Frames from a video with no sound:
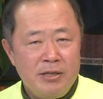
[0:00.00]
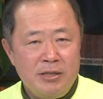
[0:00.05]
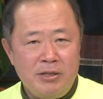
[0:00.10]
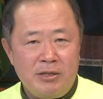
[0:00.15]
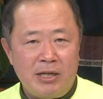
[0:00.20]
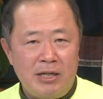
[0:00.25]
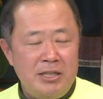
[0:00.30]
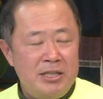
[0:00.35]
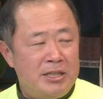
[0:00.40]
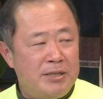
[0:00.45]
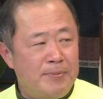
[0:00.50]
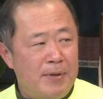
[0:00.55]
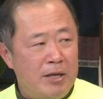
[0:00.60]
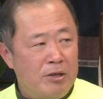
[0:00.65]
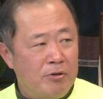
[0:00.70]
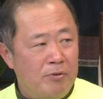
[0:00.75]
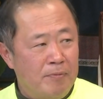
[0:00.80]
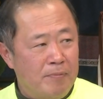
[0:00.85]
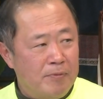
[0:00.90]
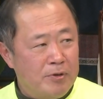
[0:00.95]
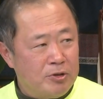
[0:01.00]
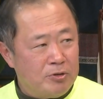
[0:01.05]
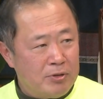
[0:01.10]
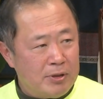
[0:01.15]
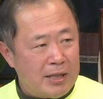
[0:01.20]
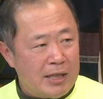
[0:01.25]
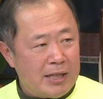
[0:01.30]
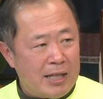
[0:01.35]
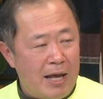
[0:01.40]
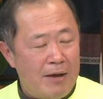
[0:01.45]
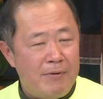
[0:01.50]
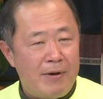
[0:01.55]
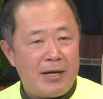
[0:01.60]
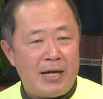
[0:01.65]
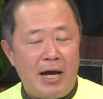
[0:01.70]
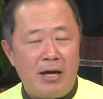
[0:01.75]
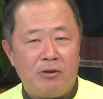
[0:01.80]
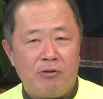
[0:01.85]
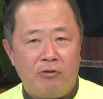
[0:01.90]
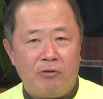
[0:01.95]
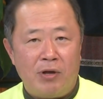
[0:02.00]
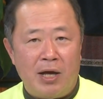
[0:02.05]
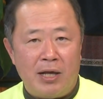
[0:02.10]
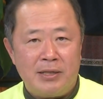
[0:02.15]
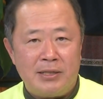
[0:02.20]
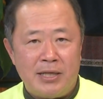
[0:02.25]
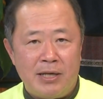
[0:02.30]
日米同盟も一緒になって台湾海峡安